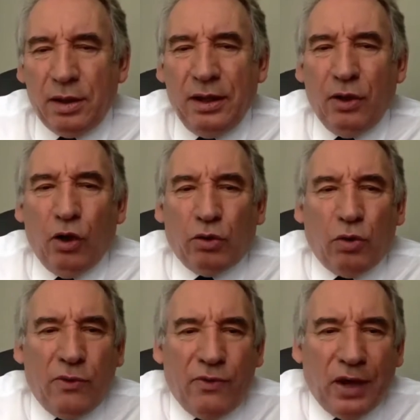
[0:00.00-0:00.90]
qui
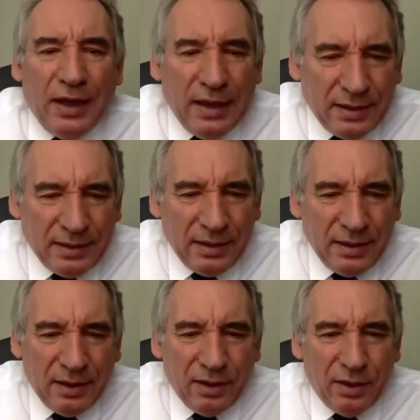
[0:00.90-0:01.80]
retrouverait
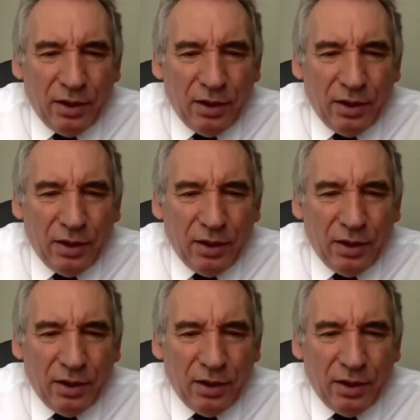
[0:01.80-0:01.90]
ainsi